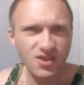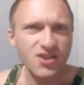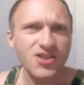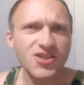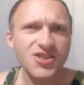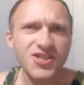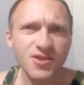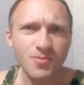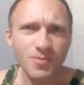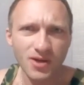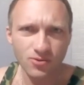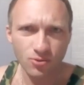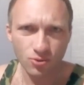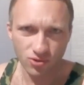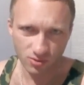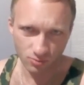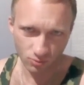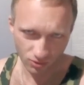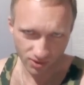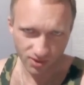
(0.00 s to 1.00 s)
и
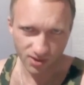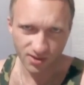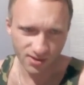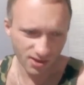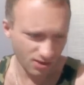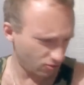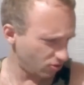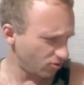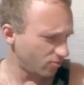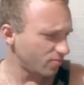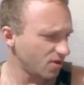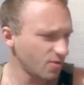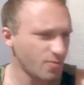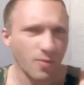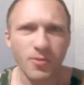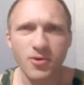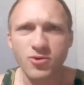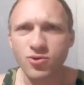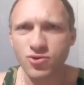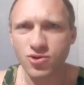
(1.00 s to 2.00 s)
ебанутому созданию, не
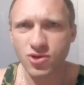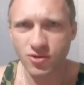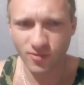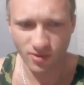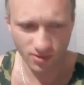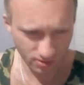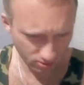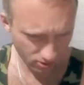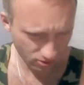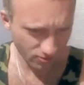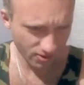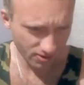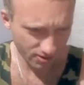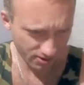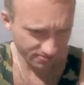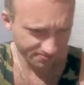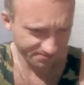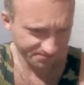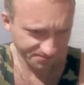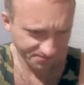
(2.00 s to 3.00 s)
побоюсь этого слова,
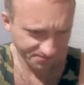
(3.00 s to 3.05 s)
да.